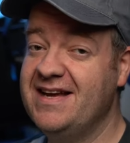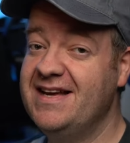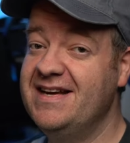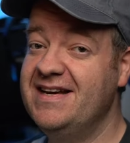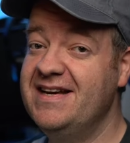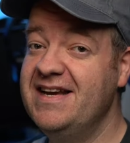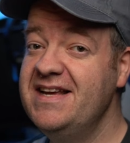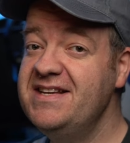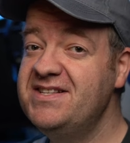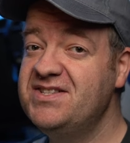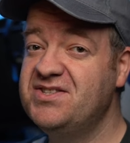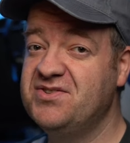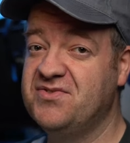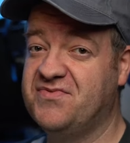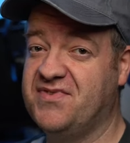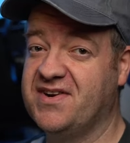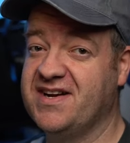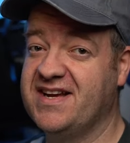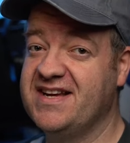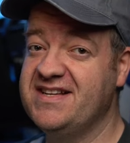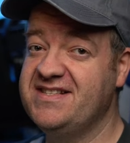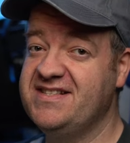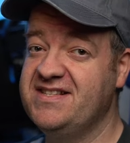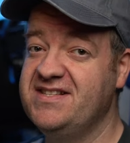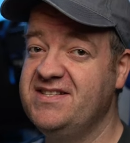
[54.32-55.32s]
Nicht zu
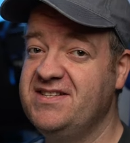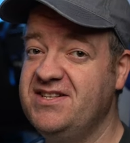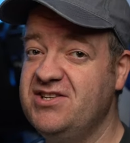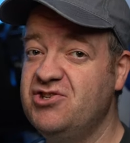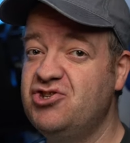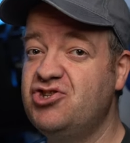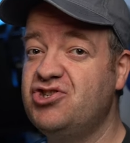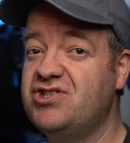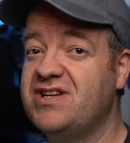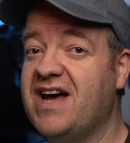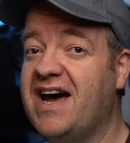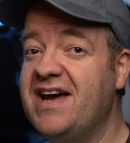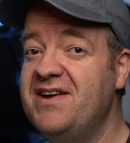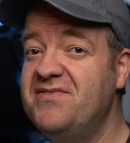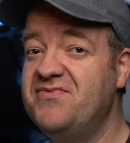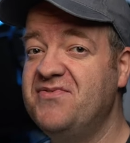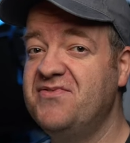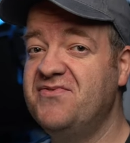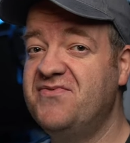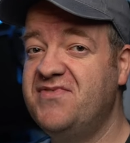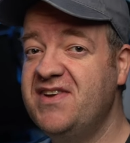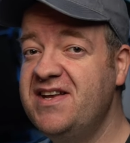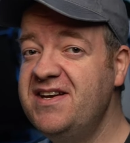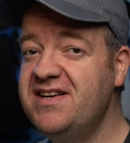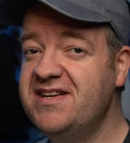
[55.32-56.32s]
vergessen die
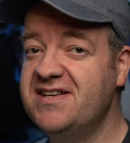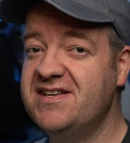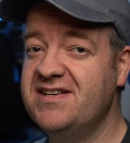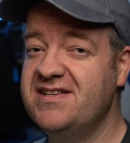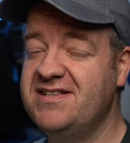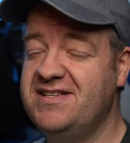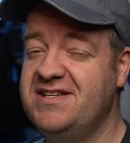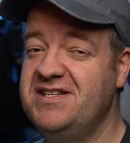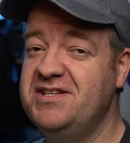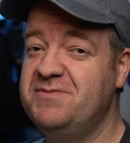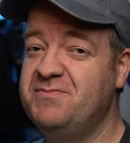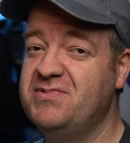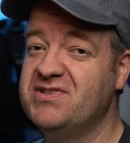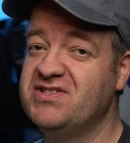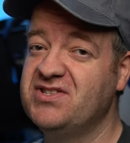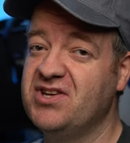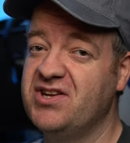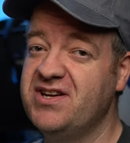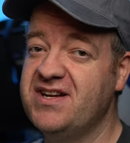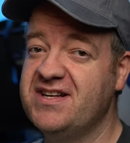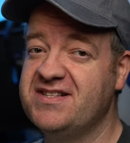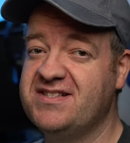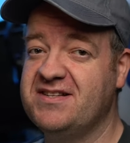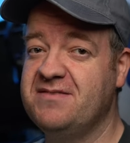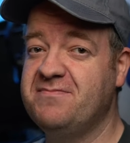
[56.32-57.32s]
steifen Winde, die ich
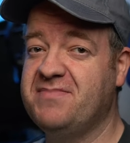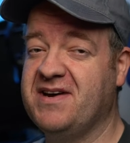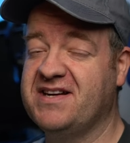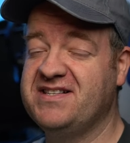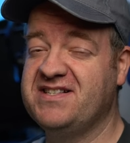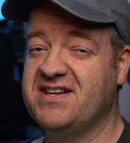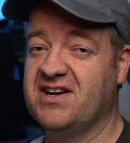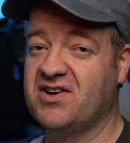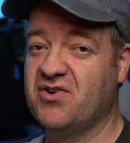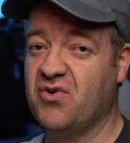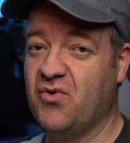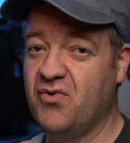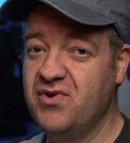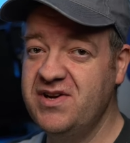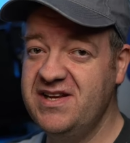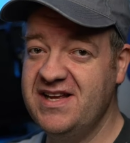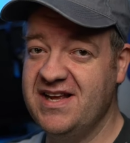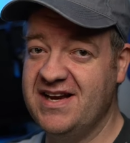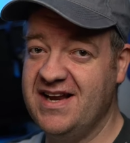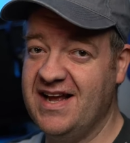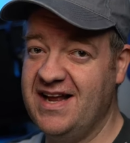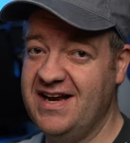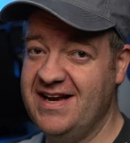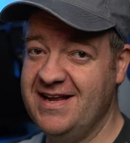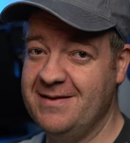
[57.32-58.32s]
besonders in
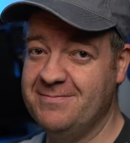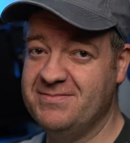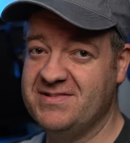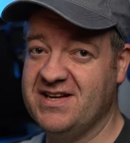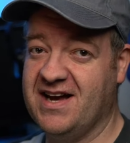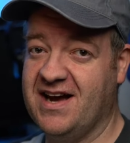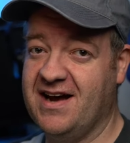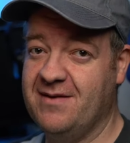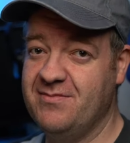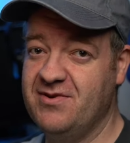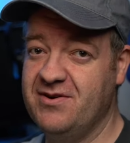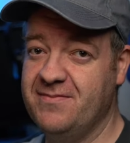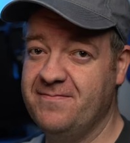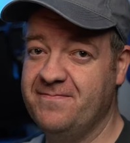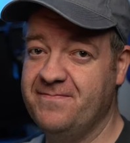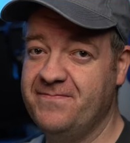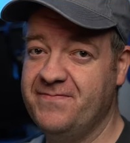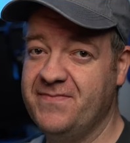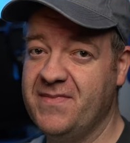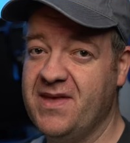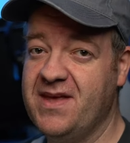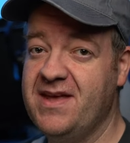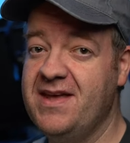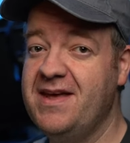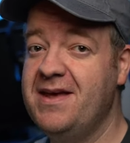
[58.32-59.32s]
Patagonien erlebt habe.
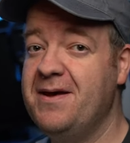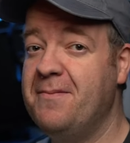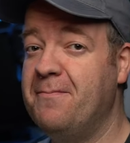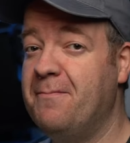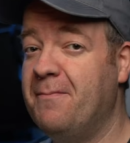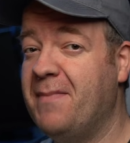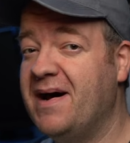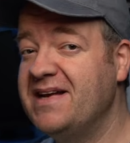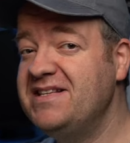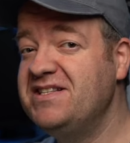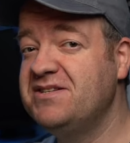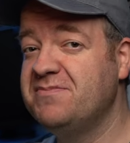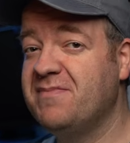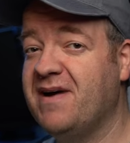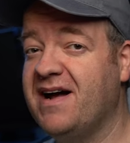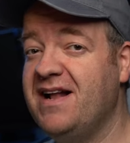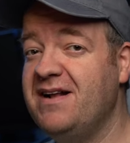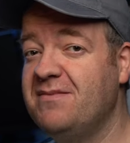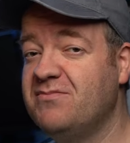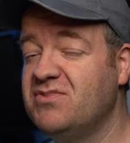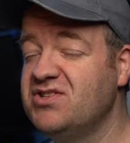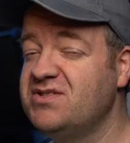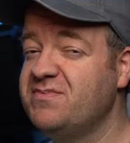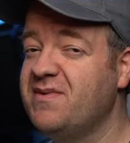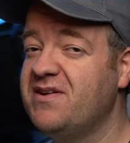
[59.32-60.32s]

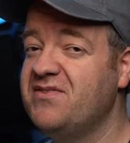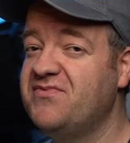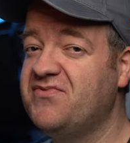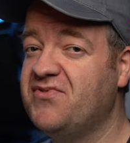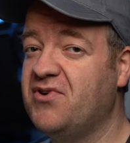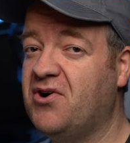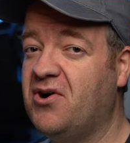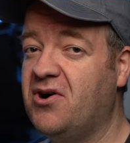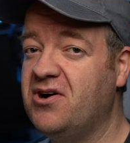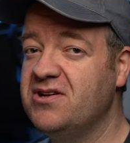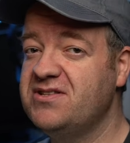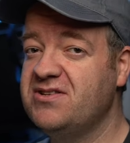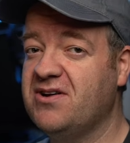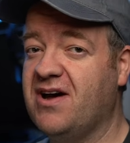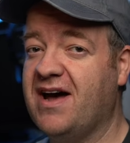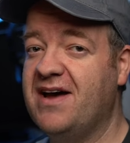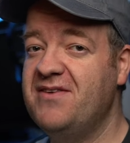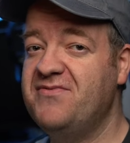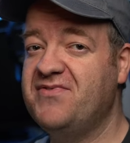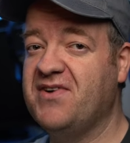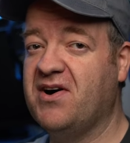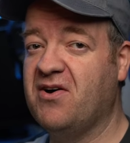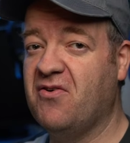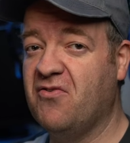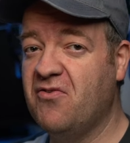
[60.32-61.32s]
Manchmal muss man vor Ort auch
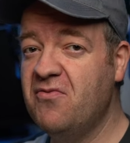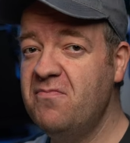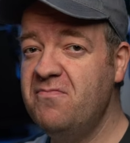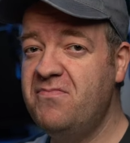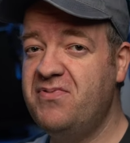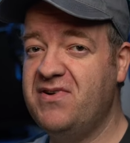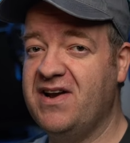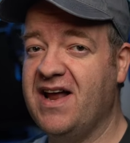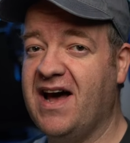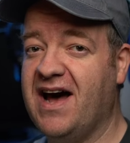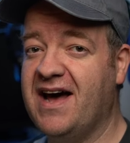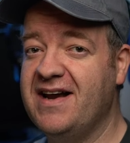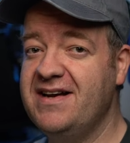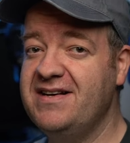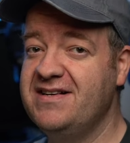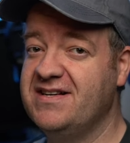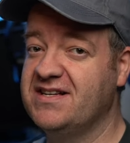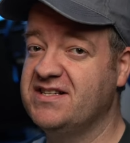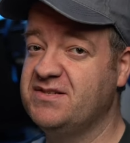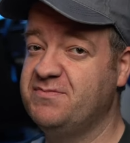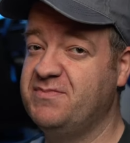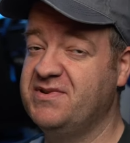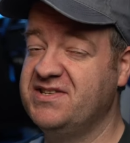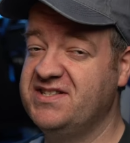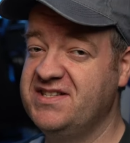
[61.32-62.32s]
einfach umplanen,
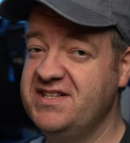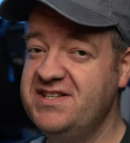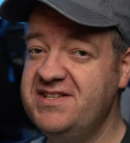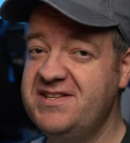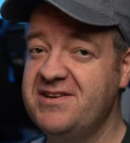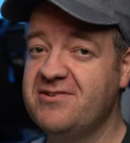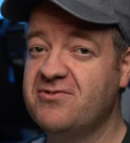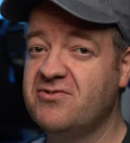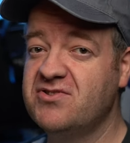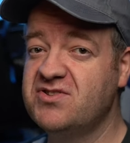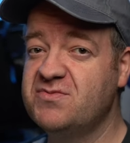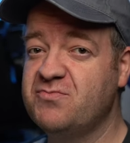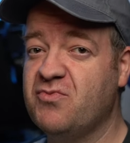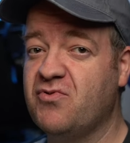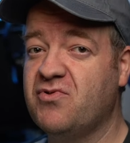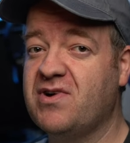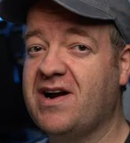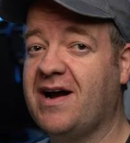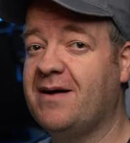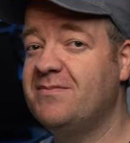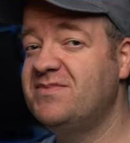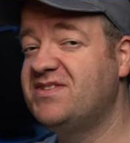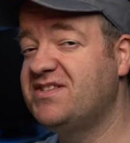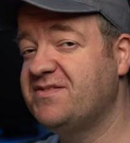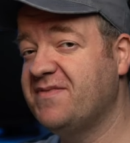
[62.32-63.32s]
das
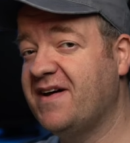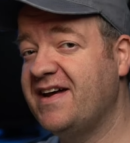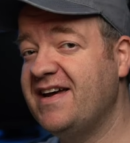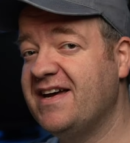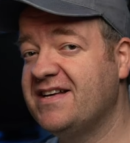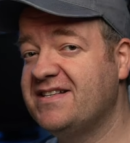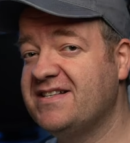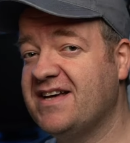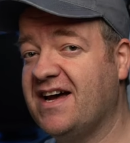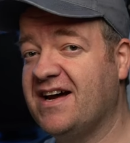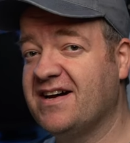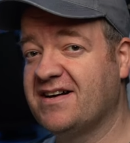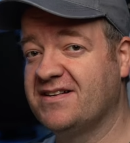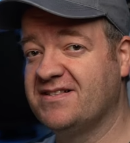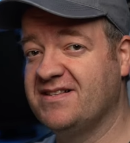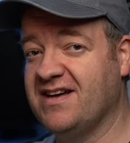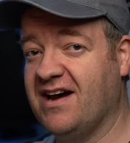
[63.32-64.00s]
Besichtigungsprogramm zweier Tage